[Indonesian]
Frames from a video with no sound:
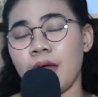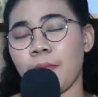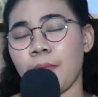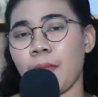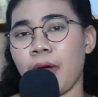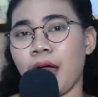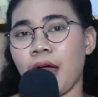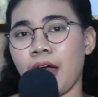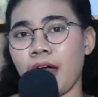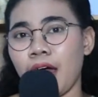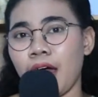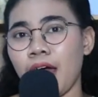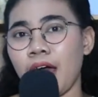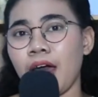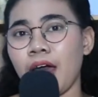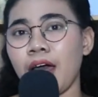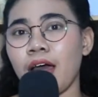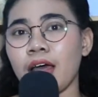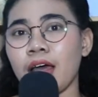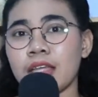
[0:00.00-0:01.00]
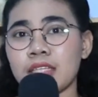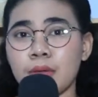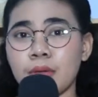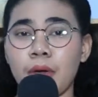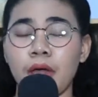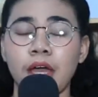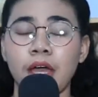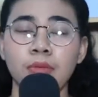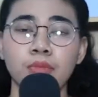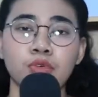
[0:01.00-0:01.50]
maka
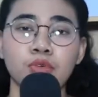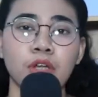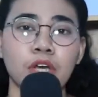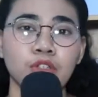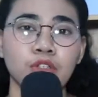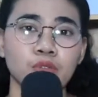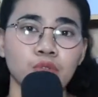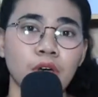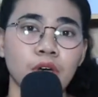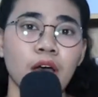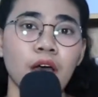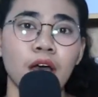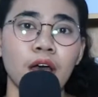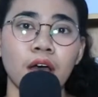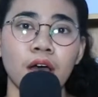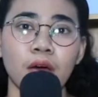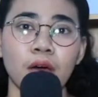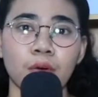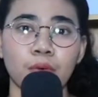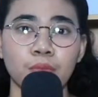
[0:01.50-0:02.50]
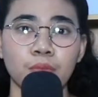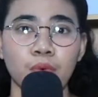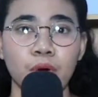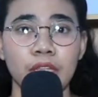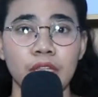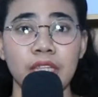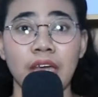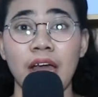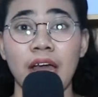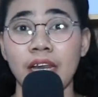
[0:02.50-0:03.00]
semakin mudah juga
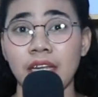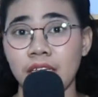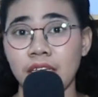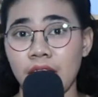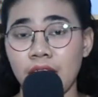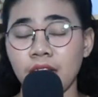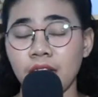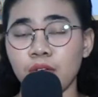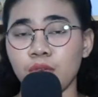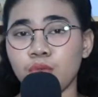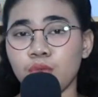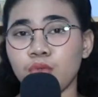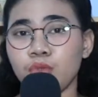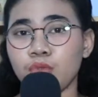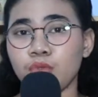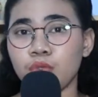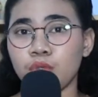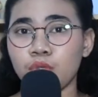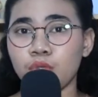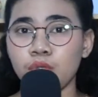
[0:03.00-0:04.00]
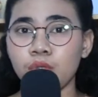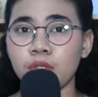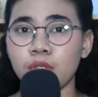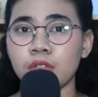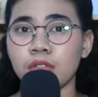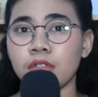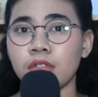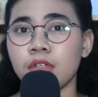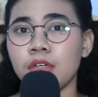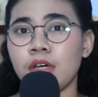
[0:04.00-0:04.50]
buat kalian untuk
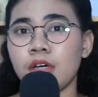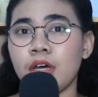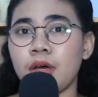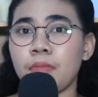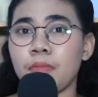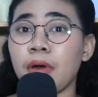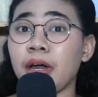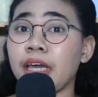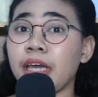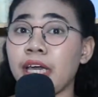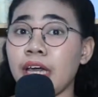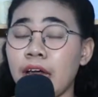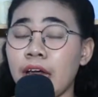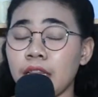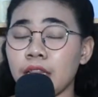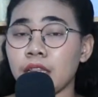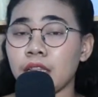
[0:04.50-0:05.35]
mengingat